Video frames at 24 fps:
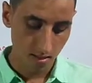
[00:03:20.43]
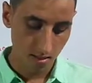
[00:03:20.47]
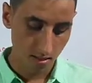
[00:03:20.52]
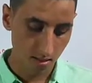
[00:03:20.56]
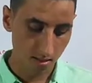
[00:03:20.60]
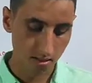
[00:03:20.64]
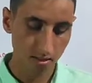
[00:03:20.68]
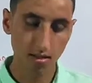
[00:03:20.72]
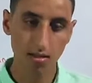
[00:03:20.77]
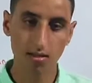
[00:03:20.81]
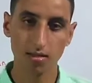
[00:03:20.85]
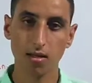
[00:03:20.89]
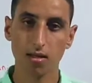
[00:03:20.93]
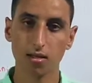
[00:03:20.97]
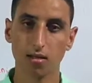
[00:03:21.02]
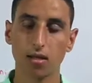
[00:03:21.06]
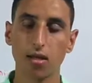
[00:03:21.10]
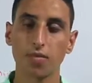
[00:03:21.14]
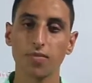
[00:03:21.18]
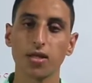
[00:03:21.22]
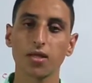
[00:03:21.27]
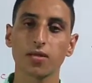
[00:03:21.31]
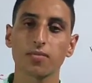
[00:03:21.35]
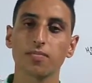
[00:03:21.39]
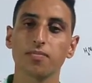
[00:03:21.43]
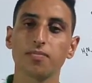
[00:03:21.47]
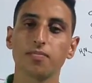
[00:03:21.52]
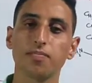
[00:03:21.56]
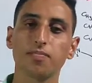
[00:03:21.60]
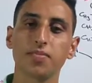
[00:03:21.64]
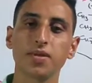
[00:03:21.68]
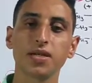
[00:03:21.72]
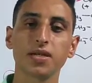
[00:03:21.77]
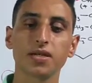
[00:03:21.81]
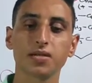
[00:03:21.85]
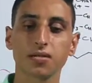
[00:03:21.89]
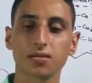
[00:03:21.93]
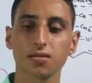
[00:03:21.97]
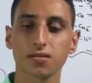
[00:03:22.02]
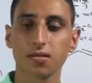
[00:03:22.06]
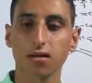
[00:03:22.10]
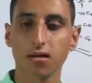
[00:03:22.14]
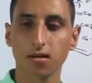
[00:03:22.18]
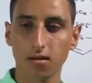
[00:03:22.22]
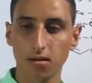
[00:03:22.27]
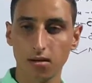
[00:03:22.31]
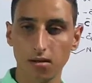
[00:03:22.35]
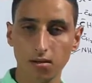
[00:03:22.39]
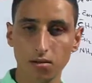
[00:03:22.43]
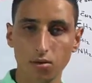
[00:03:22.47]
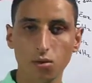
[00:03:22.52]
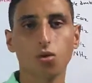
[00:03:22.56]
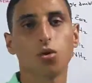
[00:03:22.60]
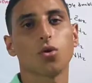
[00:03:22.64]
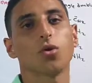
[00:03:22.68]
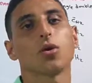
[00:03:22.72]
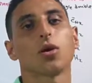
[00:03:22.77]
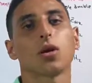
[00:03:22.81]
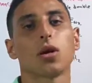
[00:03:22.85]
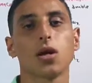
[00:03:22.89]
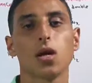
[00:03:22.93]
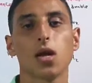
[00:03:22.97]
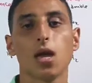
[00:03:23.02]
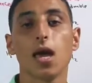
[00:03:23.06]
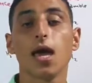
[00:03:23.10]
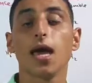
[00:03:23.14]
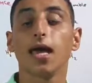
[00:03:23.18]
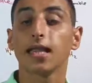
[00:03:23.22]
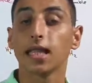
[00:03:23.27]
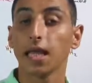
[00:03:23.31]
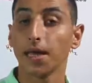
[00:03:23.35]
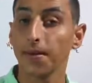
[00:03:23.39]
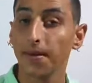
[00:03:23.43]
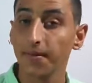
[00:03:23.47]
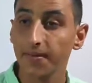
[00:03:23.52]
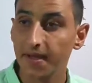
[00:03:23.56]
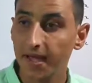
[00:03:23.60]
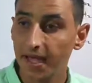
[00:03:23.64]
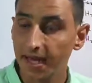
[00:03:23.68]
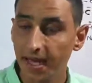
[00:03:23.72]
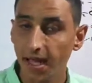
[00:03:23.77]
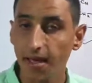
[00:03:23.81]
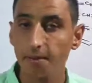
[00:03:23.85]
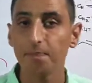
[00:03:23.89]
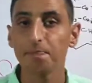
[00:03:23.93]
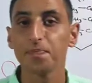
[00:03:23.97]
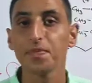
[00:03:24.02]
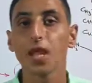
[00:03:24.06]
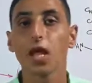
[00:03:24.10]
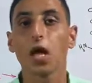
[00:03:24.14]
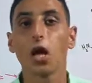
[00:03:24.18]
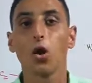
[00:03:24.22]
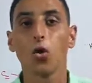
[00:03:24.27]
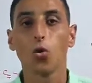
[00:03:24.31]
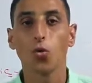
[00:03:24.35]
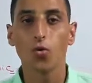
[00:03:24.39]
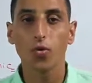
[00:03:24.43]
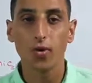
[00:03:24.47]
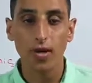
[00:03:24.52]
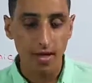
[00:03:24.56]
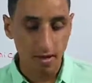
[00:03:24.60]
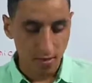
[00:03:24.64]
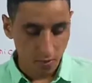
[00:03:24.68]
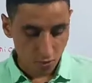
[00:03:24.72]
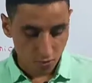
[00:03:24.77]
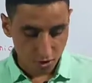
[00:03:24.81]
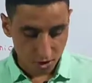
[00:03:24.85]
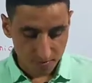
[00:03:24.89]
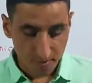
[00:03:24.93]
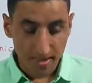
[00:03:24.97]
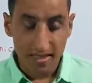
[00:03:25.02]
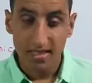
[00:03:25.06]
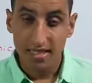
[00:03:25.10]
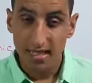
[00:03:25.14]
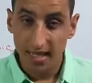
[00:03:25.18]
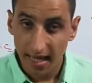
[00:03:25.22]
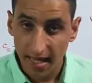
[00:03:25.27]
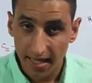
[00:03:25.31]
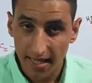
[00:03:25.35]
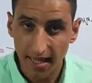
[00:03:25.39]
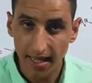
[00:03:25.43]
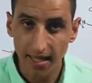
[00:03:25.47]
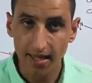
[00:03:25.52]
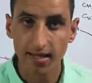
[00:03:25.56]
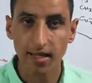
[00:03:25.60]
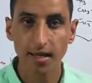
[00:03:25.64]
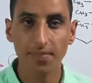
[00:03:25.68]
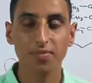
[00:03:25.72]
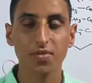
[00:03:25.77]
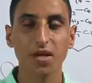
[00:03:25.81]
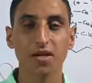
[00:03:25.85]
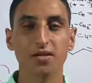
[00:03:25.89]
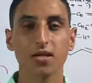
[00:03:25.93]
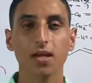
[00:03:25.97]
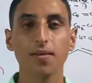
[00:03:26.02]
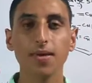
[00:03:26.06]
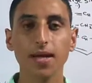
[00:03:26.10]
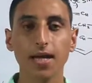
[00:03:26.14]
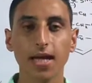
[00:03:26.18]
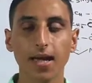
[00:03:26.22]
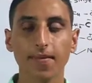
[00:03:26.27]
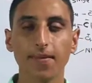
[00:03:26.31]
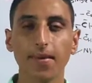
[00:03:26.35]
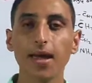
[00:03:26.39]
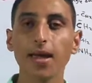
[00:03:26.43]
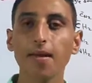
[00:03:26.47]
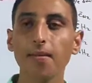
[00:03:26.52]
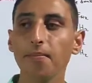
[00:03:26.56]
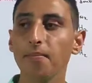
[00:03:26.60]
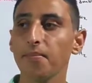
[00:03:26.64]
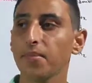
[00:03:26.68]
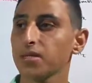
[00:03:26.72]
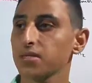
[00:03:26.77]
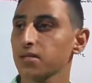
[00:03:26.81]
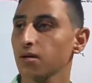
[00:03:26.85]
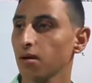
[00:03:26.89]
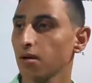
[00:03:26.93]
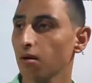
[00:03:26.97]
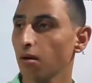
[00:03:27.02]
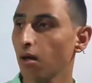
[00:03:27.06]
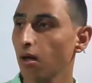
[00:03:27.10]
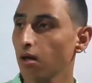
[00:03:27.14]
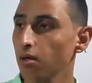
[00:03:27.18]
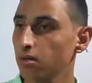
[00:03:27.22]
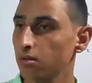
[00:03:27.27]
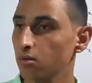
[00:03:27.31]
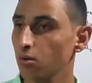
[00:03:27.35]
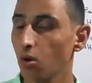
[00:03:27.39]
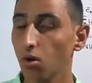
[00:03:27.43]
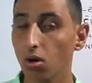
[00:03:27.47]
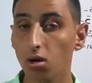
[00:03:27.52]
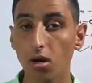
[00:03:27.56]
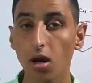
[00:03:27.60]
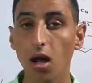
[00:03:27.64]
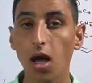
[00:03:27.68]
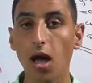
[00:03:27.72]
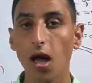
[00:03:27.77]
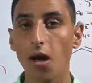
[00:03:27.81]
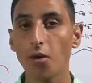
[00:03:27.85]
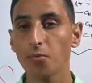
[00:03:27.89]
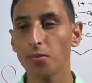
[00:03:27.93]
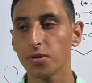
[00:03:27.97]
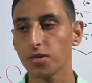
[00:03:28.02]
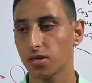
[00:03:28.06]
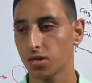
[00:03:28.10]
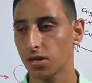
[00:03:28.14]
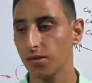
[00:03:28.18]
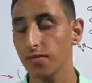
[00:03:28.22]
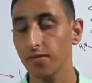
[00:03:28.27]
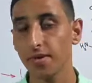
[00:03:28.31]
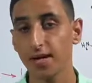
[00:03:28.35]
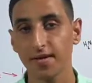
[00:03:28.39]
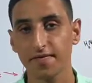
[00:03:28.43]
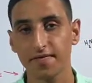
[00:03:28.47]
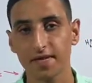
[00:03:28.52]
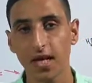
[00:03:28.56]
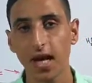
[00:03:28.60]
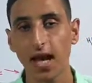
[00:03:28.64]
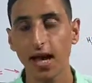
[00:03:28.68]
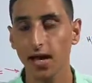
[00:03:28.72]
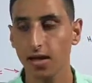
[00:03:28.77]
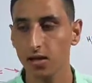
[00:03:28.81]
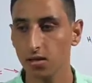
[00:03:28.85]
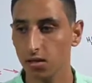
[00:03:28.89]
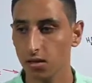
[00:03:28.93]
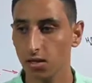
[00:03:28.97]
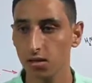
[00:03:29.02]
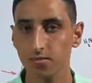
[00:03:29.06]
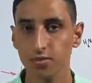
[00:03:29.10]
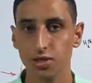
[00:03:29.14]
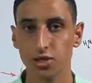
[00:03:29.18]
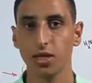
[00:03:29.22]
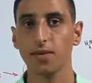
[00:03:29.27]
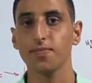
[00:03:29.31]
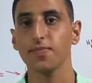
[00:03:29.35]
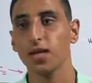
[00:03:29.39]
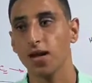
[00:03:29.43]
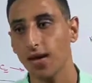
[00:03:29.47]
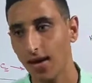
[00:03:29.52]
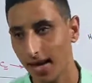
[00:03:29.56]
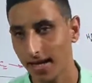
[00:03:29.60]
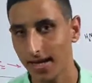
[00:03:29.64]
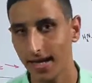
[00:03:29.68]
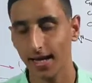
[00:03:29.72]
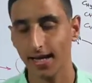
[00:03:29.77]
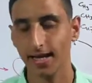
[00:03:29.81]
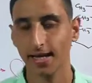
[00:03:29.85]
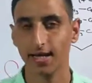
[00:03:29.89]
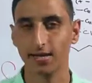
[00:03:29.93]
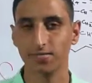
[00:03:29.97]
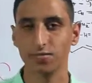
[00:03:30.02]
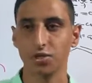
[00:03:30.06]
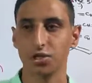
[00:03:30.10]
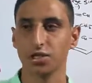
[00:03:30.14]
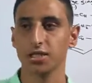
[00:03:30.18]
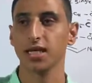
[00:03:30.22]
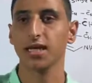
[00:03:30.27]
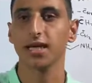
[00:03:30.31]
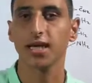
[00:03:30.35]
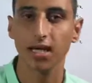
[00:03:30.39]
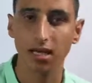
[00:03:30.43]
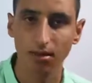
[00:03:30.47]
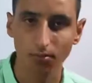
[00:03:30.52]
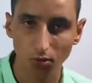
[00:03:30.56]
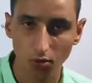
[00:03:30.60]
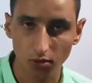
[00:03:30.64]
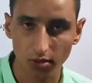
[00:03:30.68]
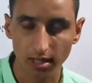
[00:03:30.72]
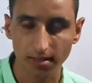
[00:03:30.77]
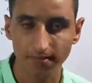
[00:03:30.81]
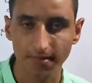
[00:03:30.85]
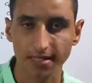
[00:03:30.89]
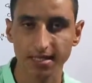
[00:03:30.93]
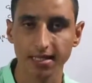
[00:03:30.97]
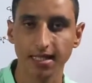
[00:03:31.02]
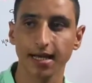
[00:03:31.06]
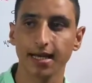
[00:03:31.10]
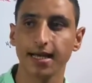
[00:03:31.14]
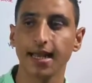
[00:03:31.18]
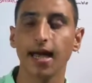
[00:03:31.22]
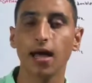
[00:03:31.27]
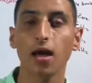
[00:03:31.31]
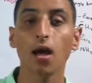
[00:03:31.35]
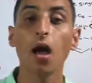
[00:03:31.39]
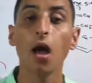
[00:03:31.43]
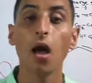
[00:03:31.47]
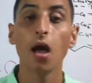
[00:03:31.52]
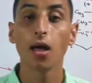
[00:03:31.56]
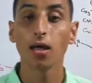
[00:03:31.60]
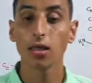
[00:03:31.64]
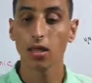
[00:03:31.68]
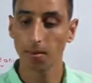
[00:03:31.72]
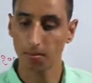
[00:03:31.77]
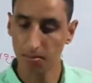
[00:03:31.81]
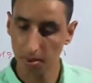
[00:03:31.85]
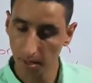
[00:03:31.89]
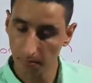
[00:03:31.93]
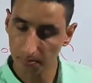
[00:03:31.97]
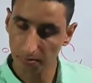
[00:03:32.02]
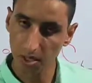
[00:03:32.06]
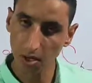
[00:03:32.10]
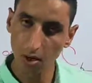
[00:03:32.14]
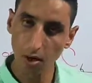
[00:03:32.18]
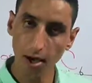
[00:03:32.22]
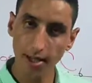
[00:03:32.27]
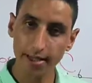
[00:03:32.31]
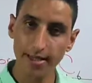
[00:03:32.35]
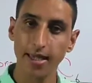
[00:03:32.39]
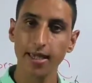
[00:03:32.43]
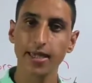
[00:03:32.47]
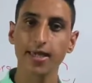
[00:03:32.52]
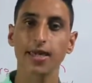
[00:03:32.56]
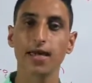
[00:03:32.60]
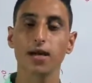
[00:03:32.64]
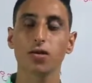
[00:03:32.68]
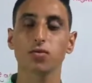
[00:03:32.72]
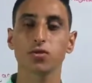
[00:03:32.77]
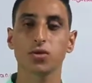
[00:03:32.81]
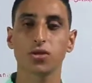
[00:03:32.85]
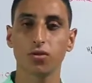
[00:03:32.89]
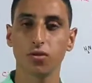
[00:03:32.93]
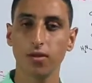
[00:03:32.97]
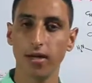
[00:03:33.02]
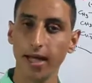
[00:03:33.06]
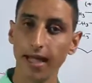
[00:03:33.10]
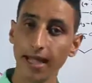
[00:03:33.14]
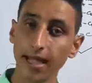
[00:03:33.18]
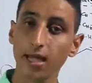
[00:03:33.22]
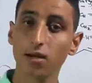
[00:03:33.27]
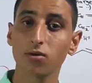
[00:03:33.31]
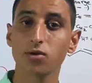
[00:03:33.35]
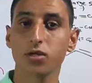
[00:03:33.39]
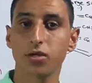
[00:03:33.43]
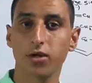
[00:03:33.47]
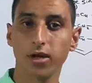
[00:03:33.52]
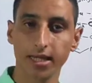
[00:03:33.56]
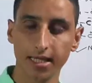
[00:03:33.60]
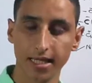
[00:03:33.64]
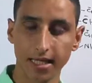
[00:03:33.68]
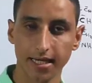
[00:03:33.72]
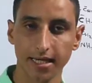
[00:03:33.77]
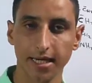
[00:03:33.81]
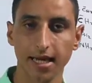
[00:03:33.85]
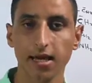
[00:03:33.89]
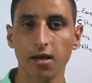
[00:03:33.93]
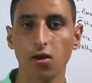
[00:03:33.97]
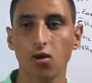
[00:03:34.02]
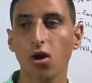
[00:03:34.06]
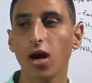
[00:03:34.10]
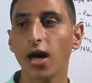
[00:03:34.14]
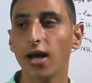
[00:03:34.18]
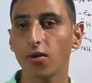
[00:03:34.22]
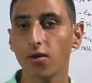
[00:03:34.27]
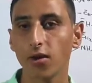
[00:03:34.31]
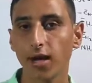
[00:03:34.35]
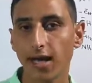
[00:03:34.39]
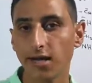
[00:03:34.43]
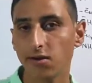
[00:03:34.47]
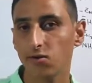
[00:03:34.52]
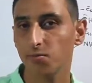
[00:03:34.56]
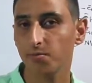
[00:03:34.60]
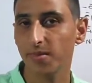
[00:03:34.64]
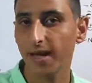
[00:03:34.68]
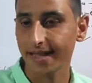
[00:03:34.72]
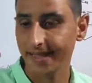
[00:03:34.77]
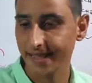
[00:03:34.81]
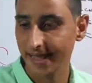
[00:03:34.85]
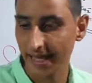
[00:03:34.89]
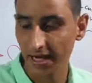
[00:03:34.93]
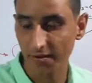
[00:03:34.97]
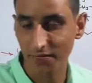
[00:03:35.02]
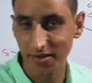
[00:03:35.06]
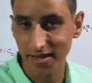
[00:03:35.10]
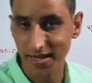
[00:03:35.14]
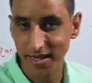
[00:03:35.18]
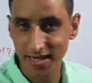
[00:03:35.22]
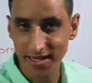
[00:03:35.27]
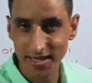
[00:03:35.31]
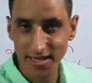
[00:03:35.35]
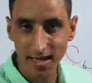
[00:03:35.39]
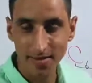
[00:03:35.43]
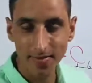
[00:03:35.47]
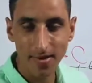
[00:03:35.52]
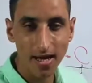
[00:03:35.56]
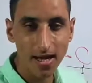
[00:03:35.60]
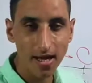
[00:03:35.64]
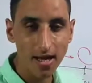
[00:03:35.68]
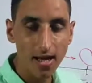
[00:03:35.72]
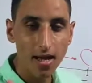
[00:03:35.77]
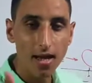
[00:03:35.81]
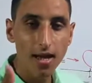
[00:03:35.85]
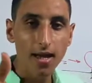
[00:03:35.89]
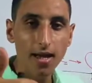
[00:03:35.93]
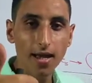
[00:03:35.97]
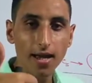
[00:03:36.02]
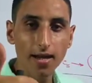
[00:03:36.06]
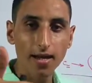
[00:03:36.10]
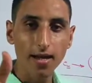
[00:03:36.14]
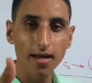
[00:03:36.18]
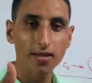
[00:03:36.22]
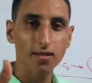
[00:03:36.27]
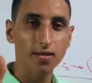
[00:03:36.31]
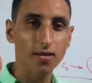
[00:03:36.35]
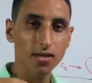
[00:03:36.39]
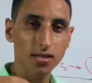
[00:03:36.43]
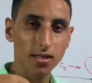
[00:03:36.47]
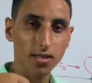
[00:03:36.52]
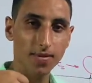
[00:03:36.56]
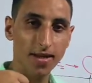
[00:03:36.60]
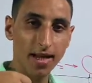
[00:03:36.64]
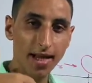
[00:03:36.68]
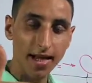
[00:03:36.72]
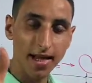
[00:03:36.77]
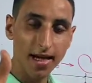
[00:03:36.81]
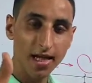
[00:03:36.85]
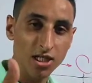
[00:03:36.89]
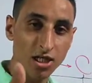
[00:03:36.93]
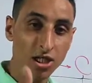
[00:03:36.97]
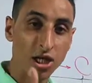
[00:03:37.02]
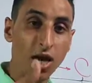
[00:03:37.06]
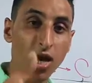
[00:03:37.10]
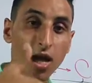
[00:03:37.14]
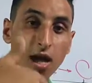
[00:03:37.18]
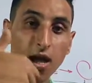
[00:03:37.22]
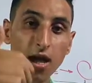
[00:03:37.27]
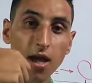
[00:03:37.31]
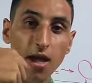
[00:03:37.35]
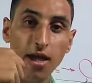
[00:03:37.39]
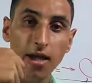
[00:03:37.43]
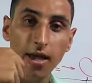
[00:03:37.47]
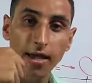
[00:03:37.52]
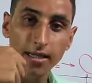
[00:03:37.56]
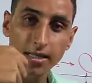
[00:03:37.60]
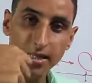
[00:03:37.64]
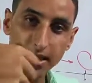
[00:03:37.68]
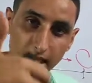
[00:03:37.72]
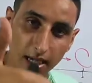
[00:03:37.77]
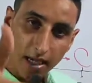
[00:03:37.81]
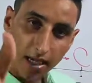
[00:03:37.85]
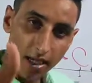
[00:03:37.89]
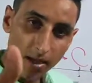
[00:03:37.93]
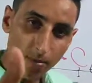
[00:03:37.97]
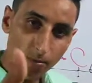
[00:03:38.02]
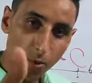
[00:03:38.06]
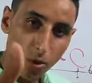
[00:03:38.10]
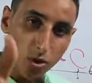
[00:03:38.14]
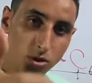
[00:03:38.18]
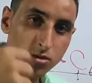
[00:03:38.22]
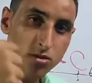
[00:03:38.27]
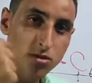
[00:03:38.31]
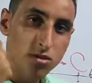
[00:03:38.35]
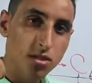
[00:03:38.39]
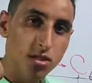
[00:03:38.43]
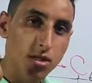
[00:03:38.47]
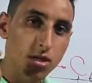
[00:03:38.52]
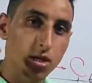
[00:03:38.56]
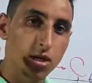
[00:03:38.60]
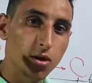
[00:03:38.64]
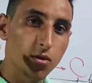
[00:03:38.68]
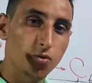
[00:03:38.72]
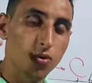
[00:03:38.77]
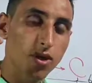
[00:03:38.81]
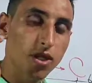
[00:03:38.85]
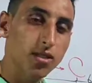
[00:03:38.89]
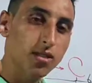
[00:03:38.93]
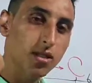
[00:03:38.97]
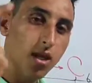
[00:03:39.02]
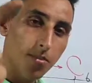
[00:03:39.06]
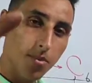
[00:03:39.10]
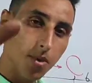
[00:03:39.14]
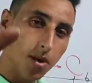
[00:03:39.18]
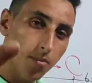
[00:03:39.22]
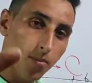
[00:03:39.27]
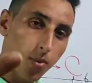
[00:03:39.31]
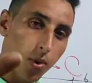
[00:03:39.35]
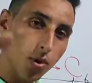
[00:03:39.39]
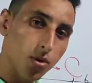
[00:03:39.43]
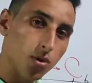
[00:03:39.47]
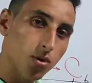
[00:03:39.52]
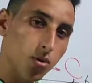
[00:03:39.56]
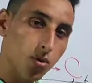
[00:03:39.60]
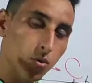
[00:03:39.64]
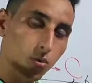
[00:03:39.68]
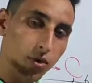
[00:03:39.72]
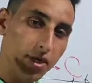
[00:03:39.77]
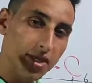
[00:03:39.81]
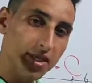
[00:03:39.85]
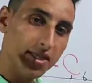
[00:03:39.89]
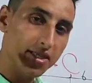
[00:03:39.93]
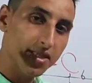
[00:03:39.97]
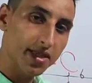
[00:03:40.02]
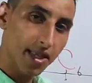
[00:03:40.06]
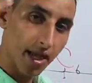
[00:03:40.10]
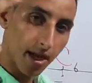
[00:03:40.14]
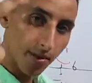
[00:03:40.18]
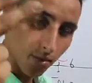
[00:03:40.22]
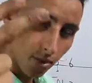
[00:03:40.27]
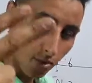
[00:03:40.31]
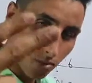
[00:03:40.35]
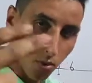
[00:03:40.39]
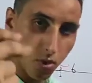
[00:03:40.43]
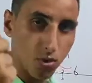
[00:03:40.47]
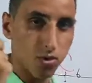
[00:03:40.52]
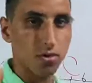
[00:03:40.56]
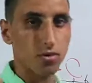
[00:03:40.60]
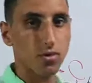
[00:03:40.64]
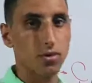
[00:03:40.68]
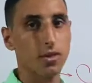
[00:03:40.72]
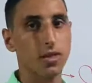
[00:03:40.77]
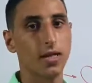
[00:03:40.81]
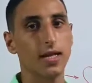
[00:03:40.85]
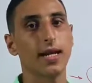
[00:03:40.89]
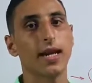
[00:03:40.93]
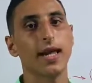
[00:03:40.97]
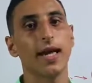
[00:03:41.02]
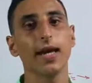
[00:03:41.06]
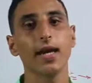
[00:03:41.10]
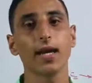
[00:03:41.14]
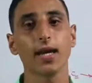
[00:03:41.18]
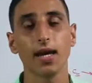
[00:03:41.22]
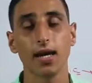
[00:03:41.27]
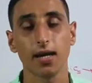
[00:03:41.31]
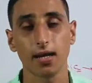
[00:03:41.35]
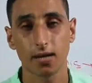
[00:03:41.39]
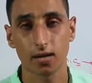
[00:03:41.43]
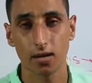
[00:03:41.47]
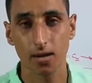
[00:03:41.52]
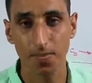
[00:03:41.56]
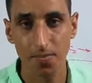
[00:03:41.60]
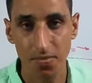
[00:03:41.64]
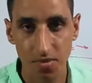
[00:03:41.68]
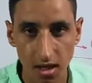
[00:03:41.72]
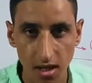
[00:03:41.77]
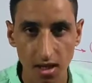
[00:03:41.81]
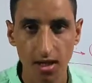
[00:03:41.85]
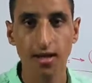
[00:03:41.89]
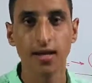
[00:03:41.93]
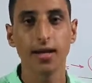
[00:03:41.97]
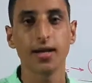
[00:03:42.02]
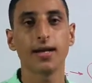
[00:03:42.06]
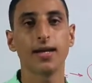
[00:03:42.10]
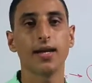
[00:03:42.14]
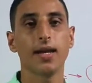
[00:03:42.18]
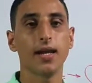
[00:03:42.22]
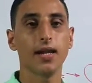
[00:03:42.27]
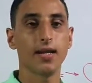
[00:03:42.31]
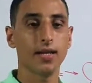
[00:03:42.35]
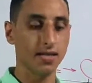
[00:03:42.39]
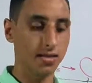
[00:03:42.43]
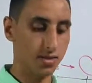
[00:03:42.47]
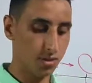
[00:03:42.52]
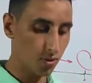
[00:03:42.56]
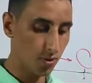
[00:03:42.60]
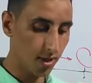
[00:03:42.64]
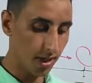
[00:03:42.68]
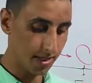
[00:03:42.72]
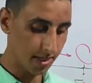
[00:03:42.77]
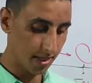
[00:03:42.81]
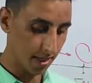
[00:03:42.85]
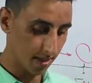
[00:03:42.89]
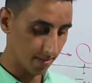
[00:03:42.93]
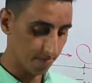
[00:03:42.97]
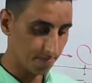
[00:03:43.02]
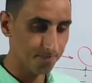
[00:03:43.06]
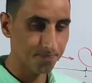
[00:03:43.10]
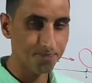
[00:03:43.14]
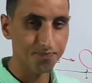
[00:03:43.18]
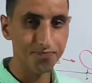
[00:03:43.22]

تقدر ترتبط بذرات اخرى تمام كده ومش بس كده ده بترتبط كمان بذرات اخرى او بترتبط بنفسها عن طريق مش رابطه واحده يعني مش سنجل بوند مثلا لا ده برابطه احاديه وثنائيه وثلاثيه اللي هو هنقول عليهم بقى التعريفات الجديده بقى اللي هي الدراسه بالانجلش سنجل بوند ودبل بوند وتريبل بوند اللي هي الرابطه الثلاثيه